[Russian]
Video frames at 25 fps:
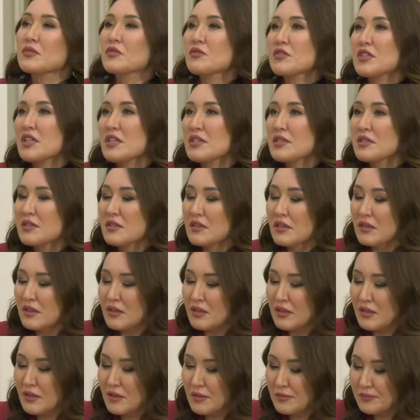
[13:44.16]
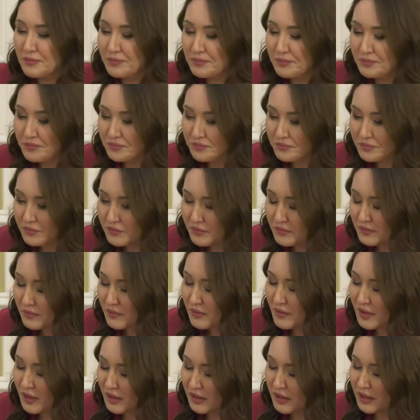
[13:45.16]
Вы знаете, а,
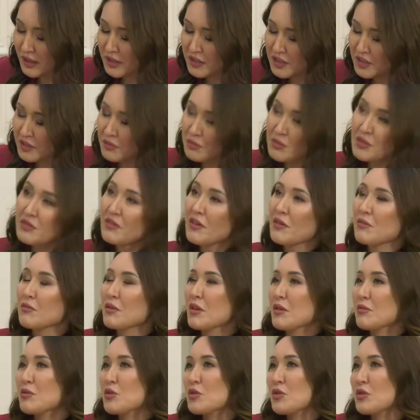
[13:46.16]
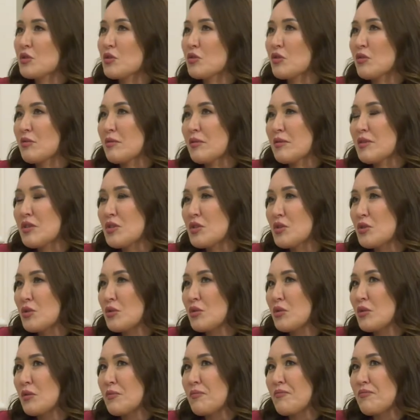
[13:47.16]
я хотела бы с вами обсудить такой момент,
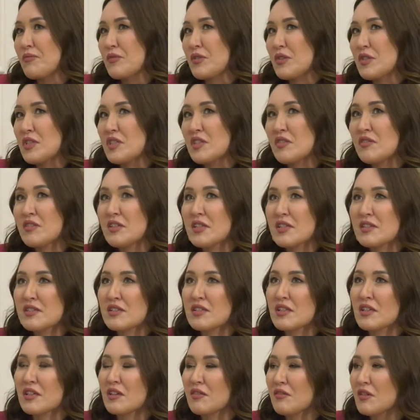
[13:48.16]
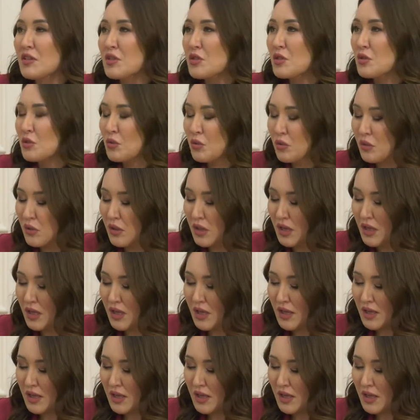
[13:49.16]
что действительность такова, что